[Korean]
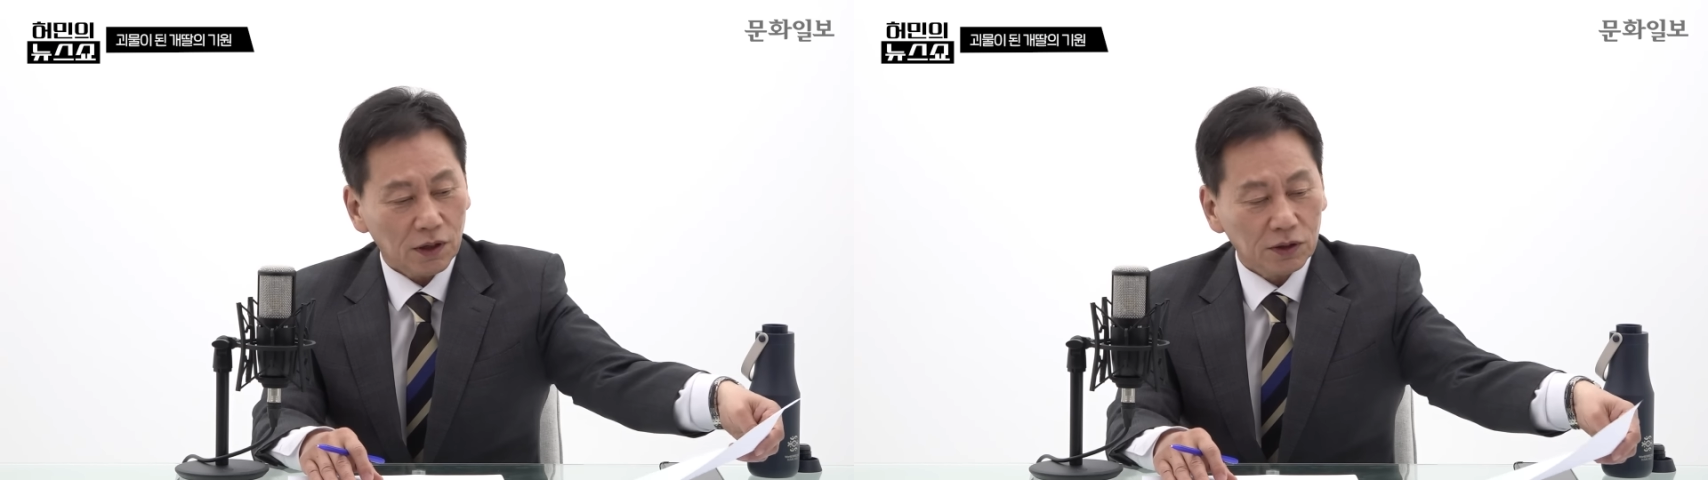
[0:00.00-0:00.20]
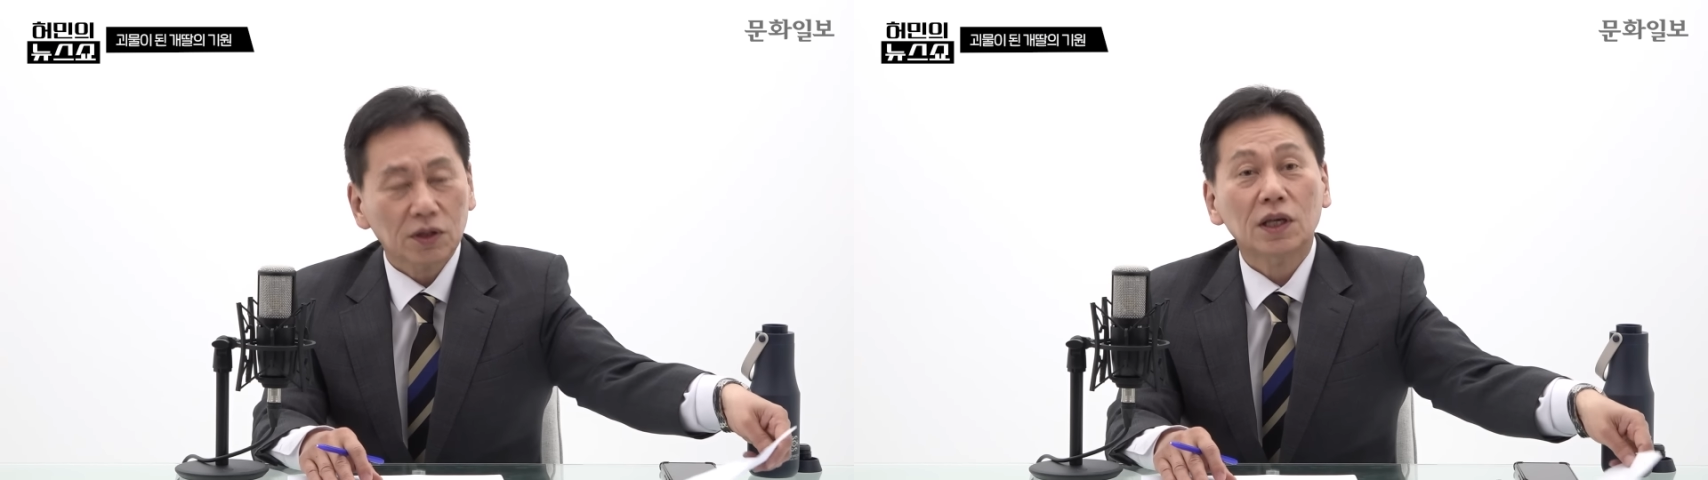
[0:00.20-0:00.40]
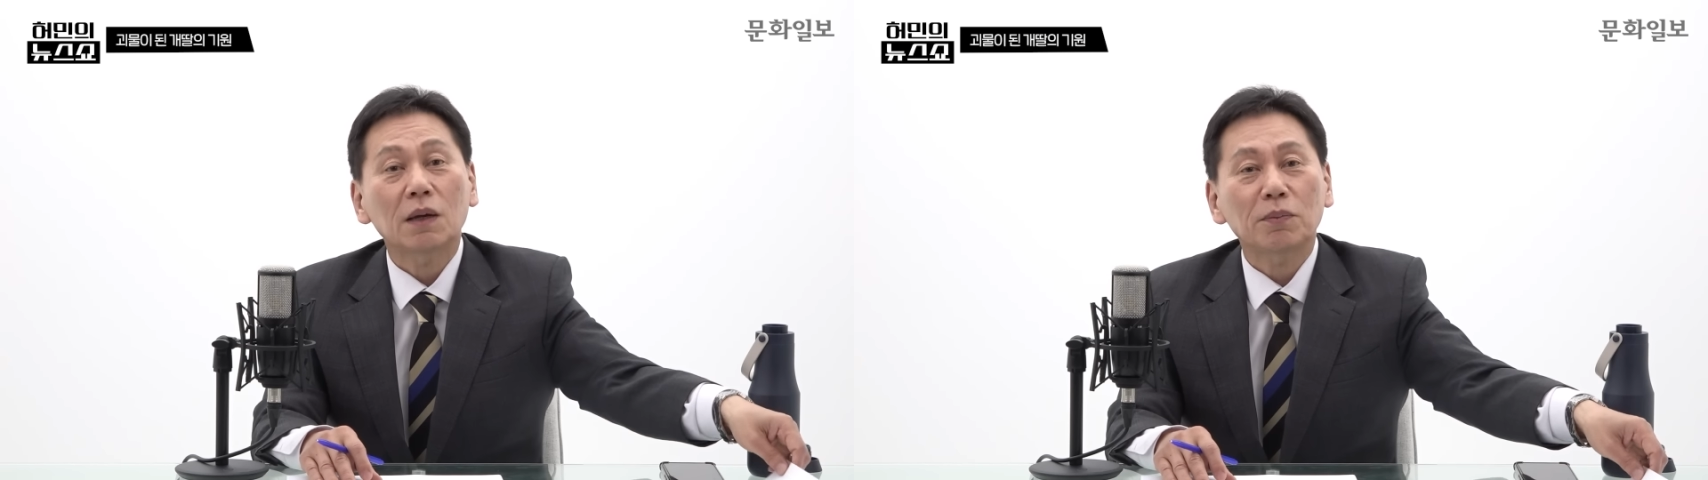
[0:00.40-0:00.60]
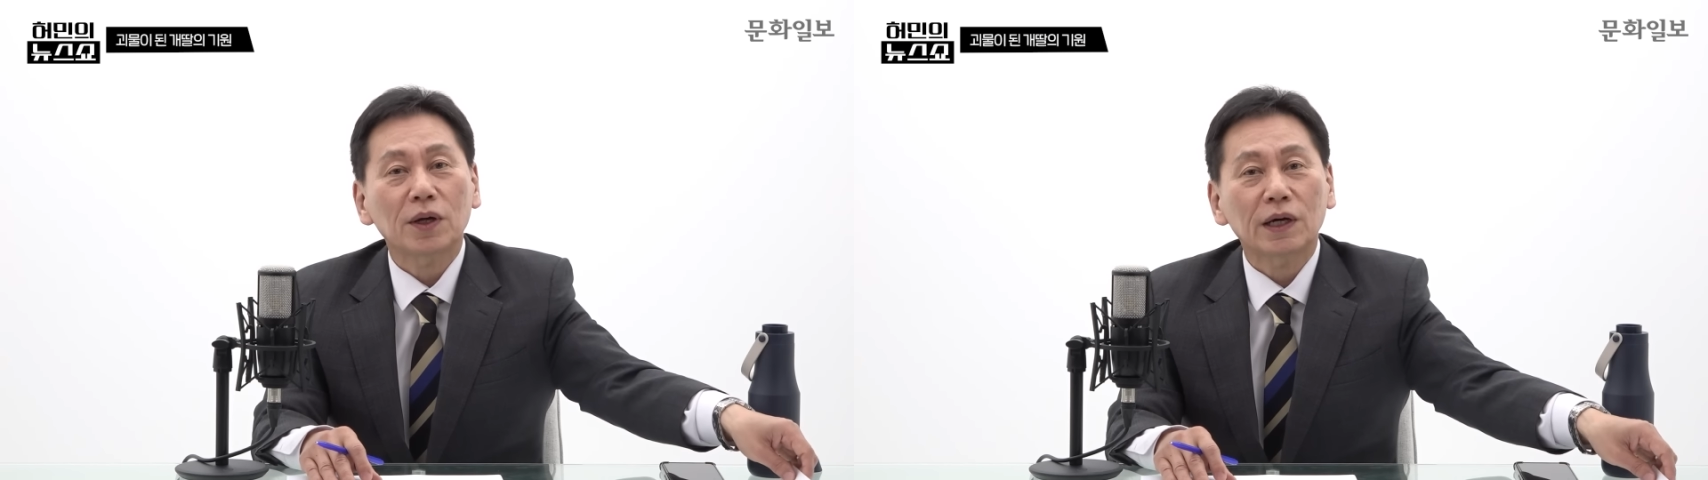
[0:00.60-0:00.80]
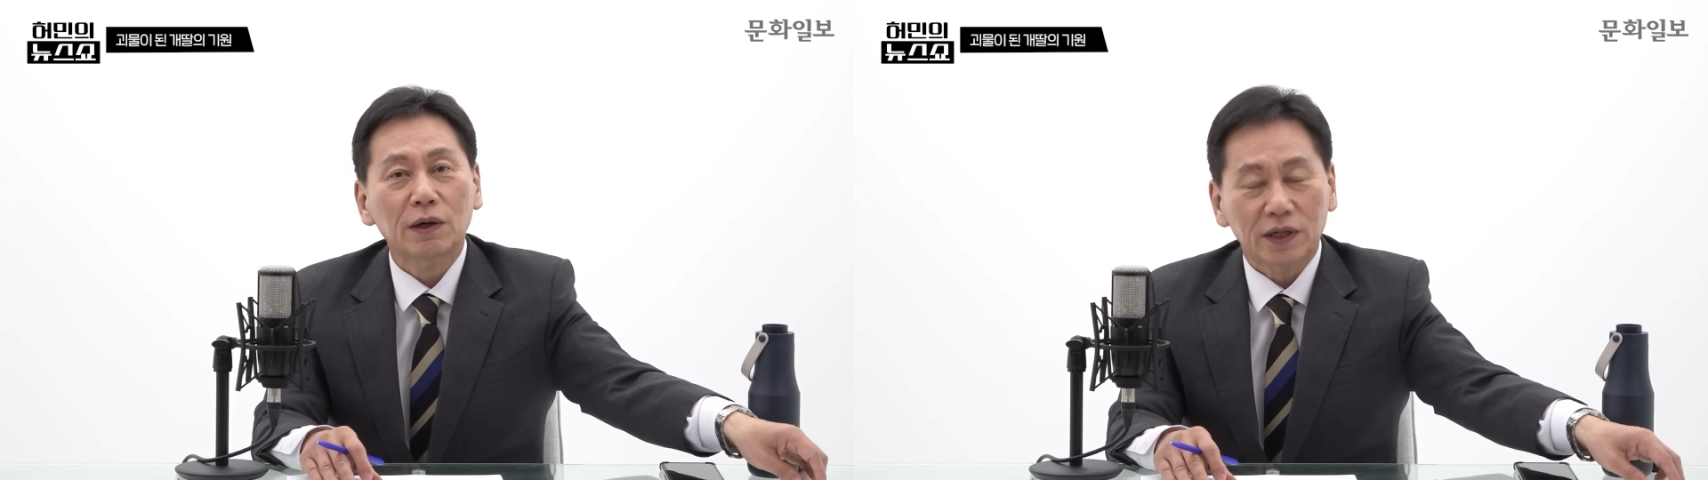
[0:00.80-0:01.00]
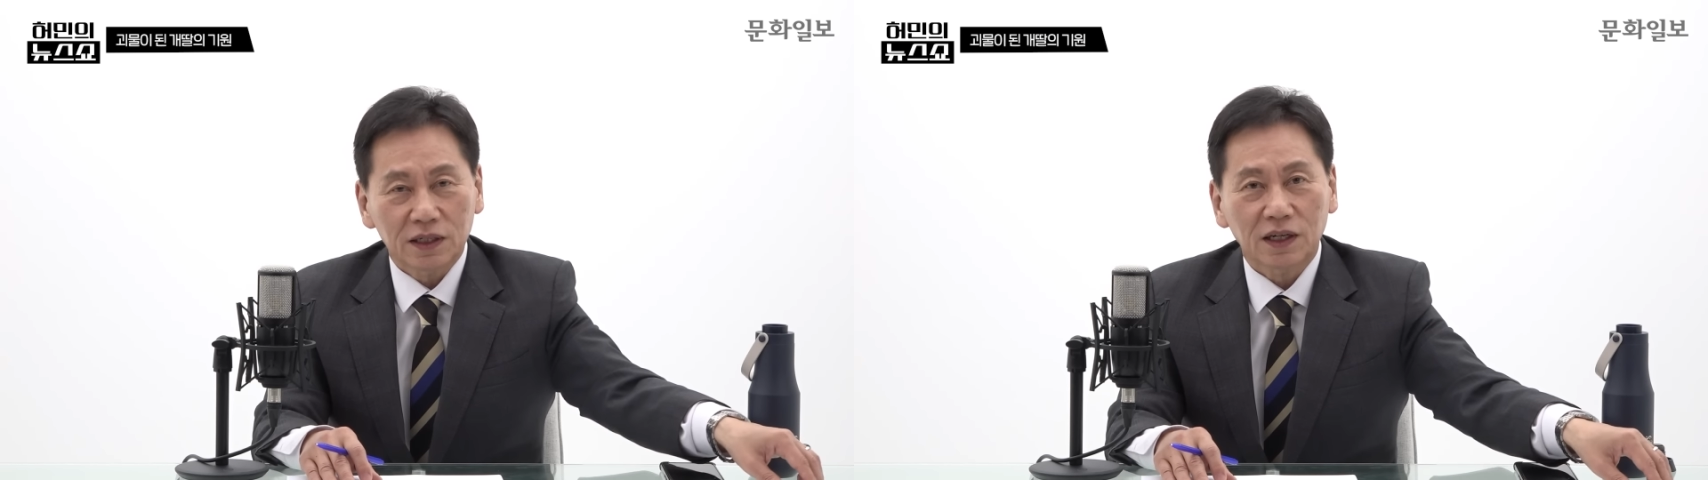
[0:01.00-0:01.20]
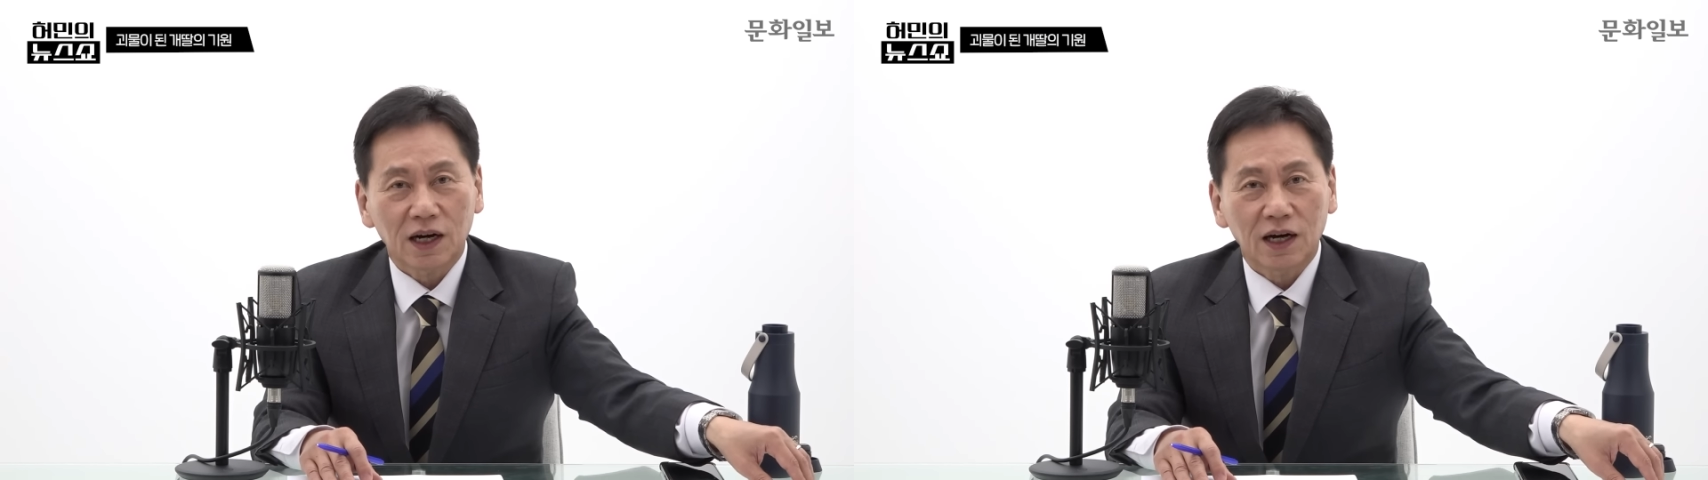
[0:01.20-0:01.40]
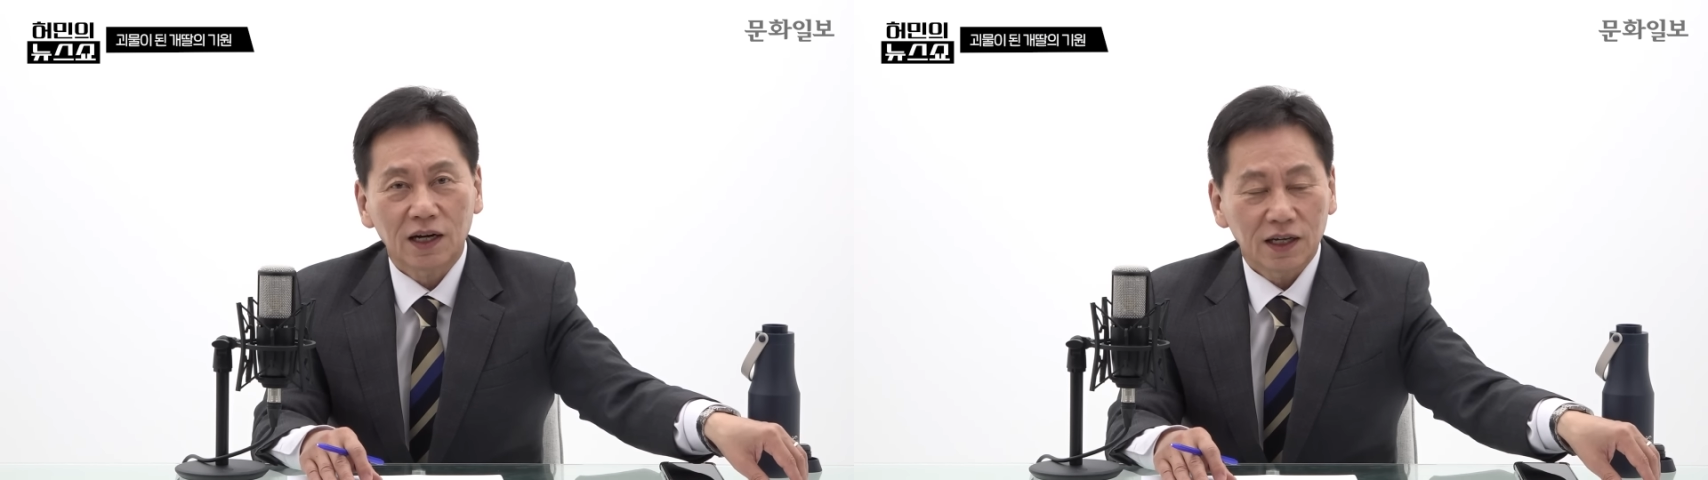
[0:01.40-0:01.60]
어떻게 변화해
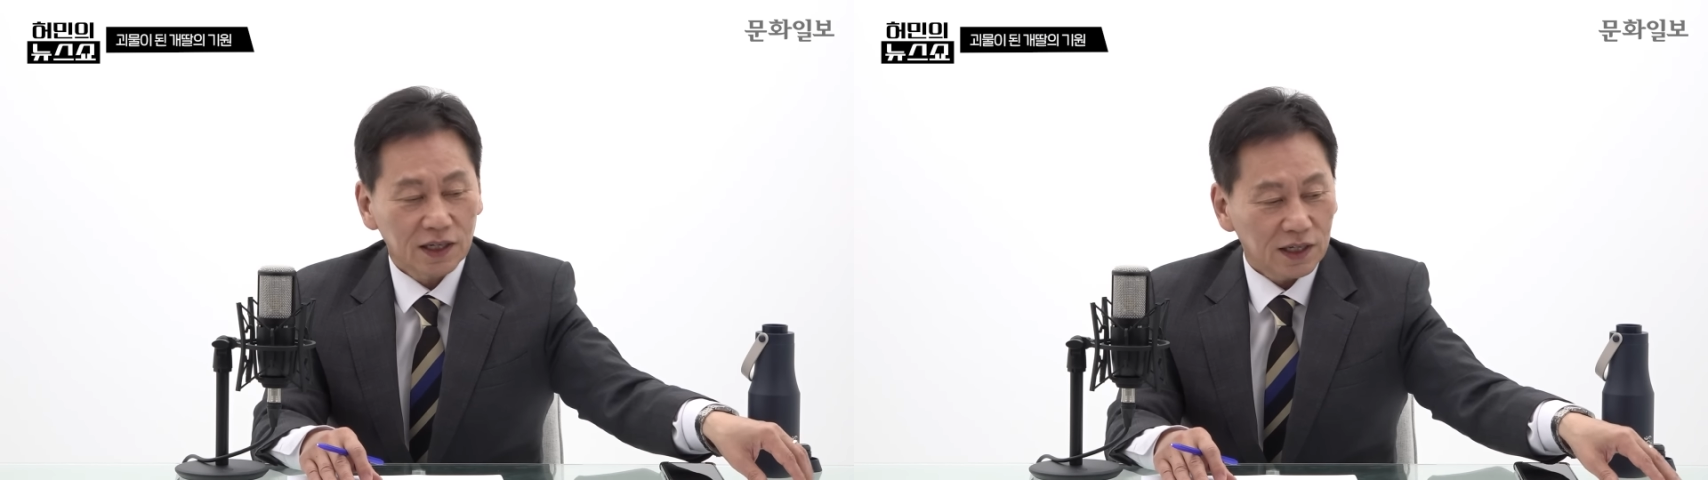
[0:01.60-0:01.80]
왔는가?